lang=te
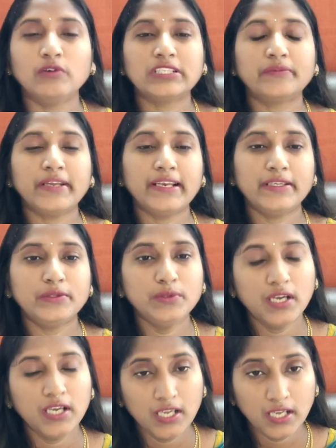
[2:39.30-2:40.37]
అవసరమే లేదు
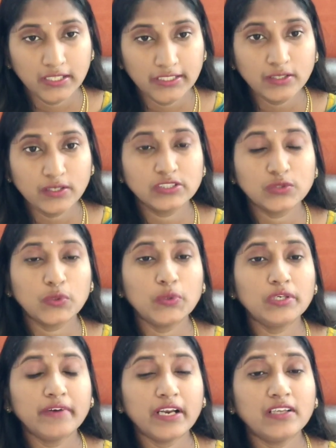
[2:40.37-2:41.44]
ఈ యొక్క
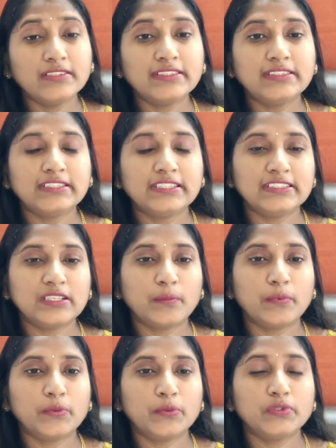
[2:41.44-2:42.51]
స్క్రోటం అనాలిసిస్
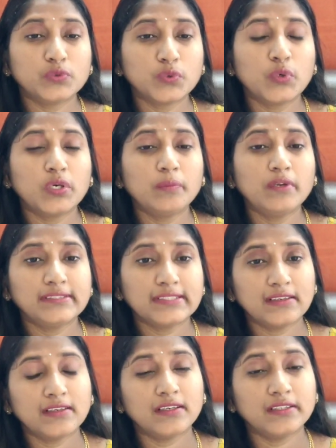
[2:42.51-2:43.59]
చేసినప్పుడు స్క్రోటంలో అసలు